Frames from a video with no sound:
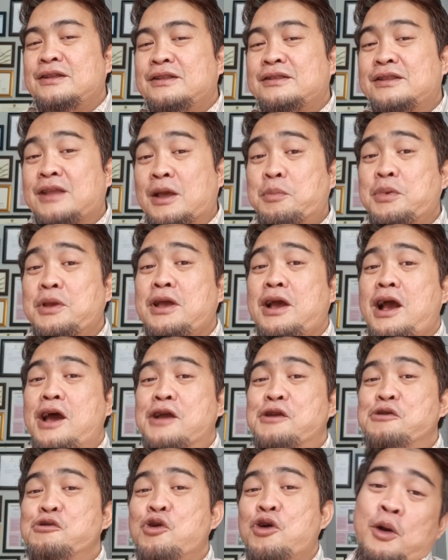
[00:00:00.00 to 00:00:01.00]
Tapi ya
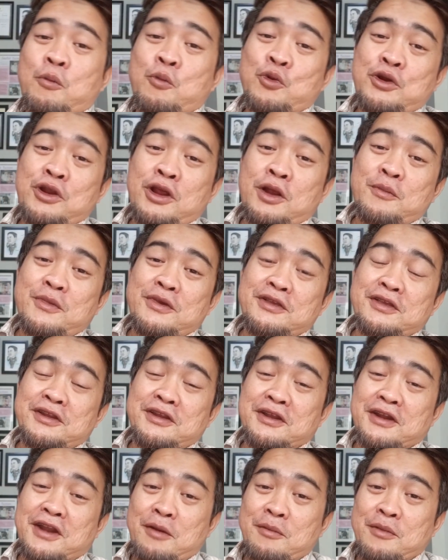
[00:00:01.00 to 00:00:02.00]
kadung kemudian
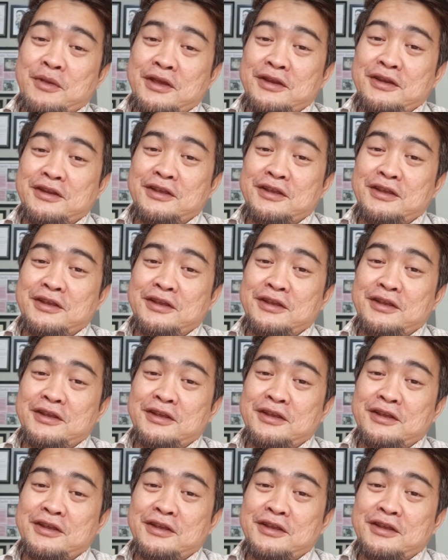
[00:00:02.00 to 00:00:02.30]
menjadi ramai